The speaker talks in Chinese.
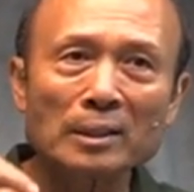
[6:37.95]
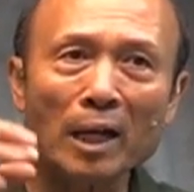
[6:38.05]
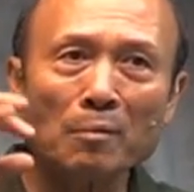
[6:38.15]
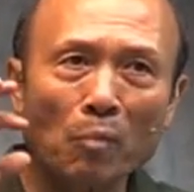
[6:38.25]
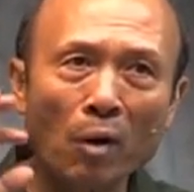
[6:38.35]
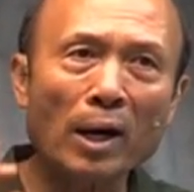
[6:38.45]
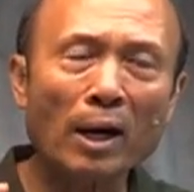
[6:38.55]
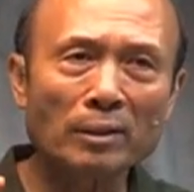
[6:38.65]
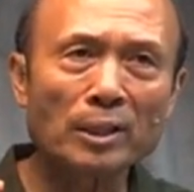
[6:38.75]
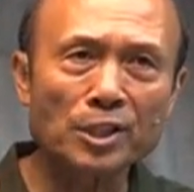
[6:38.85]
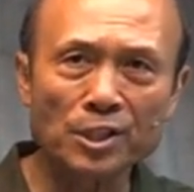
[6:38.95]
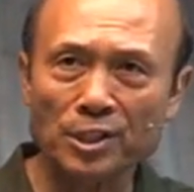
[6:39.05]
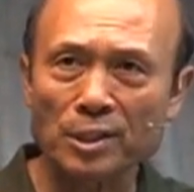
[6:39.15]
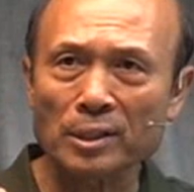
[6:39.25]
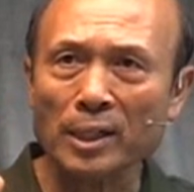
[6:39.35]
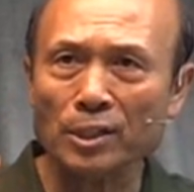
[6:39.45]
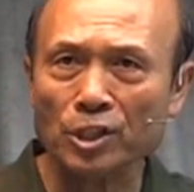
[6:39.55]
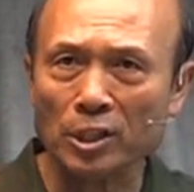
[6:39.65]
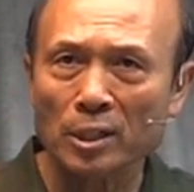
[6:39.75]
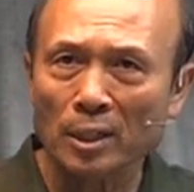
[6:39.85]
在末后的日子，在
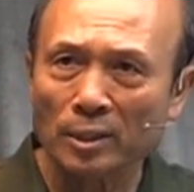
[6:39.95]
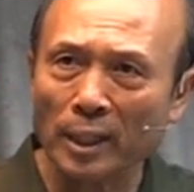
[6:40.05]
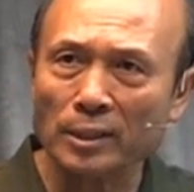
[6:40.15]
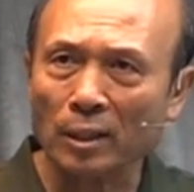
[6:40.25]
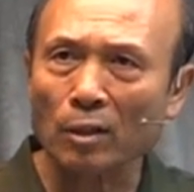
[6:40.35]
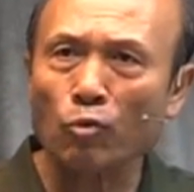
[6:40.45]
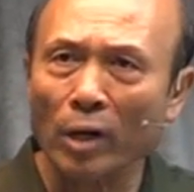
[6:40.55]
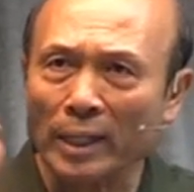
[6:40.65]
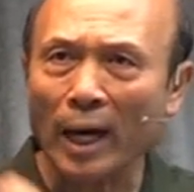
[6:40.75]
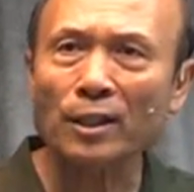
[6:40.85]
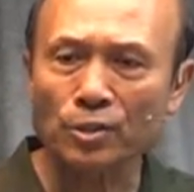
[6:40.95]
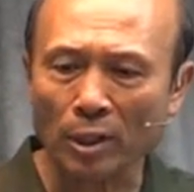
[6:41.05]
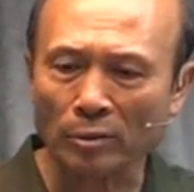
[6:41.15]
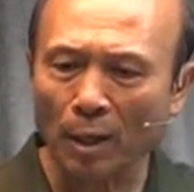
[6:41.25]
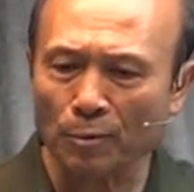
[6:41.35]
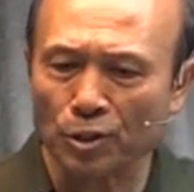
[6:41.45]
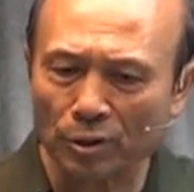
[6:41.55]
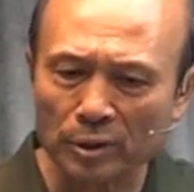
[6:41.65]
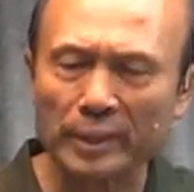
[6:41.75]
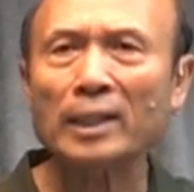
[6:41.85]
在这个困难的时候，他们
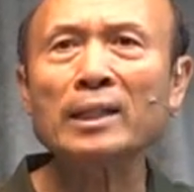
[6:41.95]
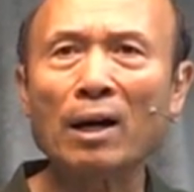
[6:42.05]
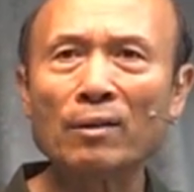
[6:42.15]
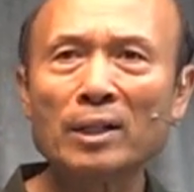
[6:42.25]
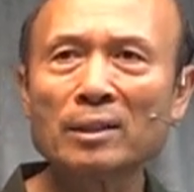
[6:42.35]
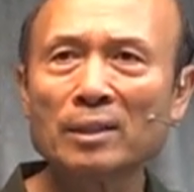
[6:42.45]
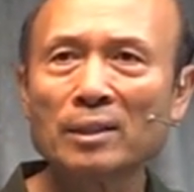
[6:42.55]
就跌倒了。